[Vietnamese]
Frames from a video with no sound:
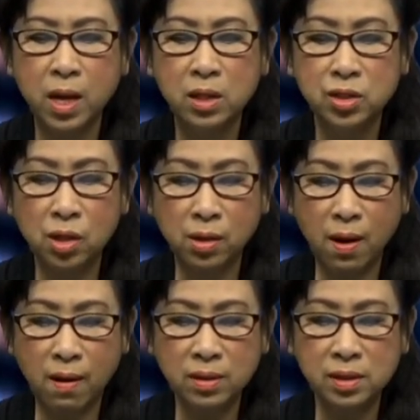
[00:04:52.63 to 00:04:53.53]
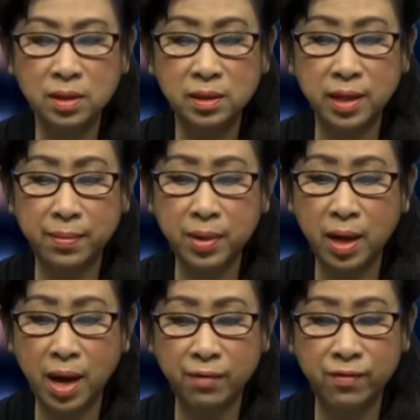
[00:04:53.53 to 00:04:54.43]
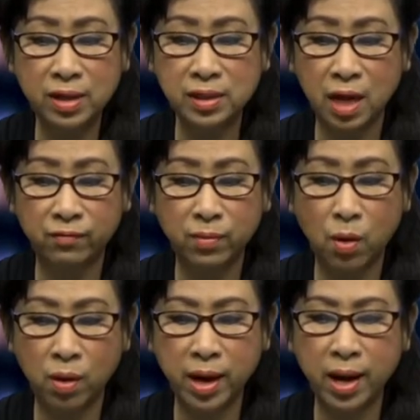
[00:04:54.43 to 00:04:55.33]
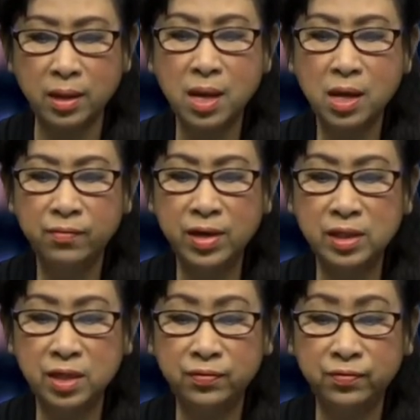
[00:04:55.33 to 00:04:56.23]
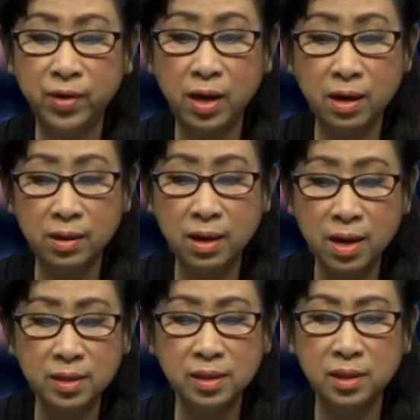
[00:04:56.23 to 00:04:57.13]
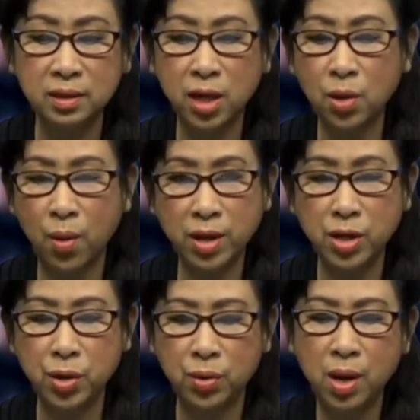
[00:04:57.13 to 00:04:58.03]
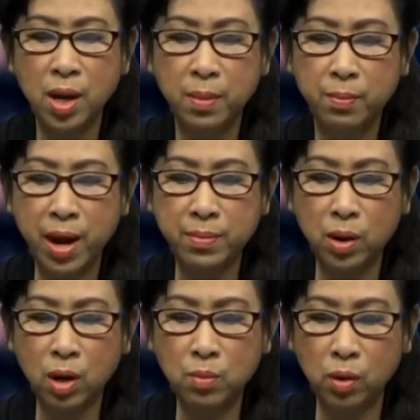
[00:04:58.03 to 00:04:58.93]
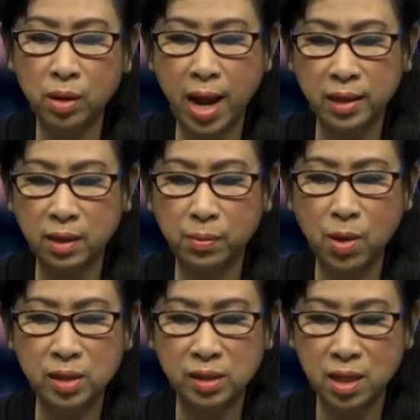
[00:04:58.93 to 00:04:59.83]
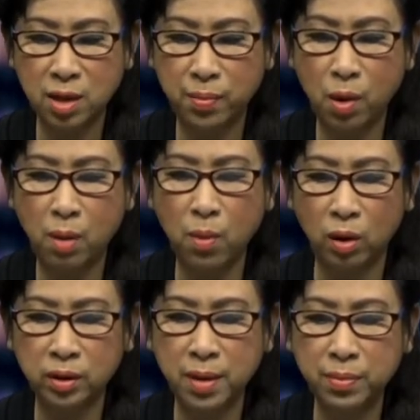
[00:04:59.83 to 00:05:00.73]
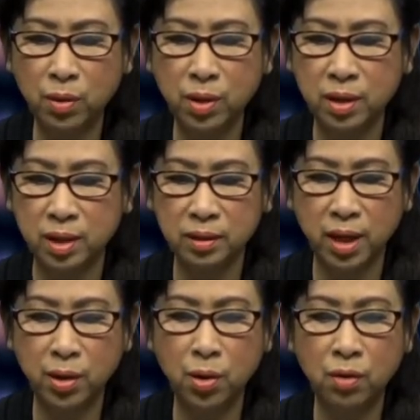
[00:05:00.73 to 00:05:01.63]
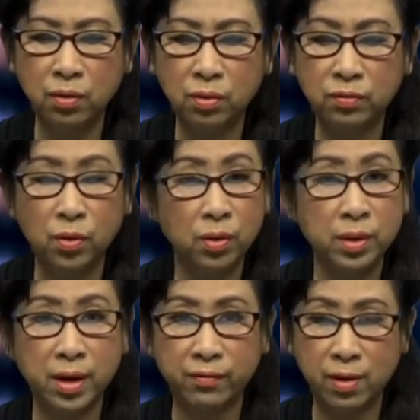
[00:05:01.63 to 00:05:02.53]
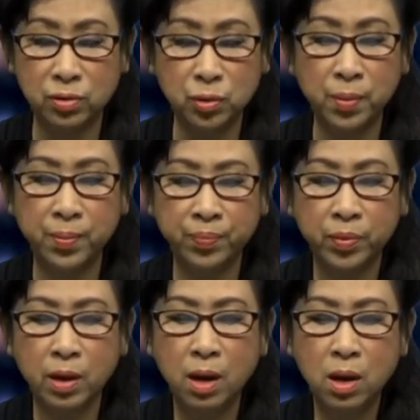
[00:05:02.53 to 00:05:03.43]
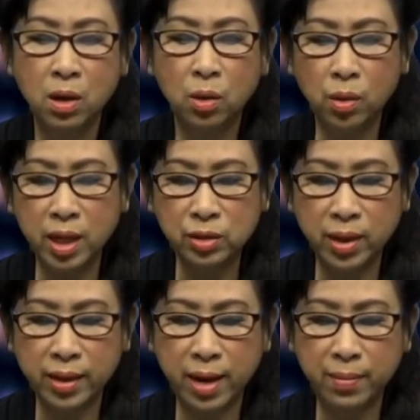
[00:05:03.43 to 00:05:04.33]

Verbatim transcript: Trước đó, xém khai phá sản và bỏ ngang vì chi phí lớn hơn dự tính quá nhiều. May mà có một đại tập đoàn Singapore bỏ thêm đâu nửa tỷ đô vốn để vào giúp. Khu kinh doanh này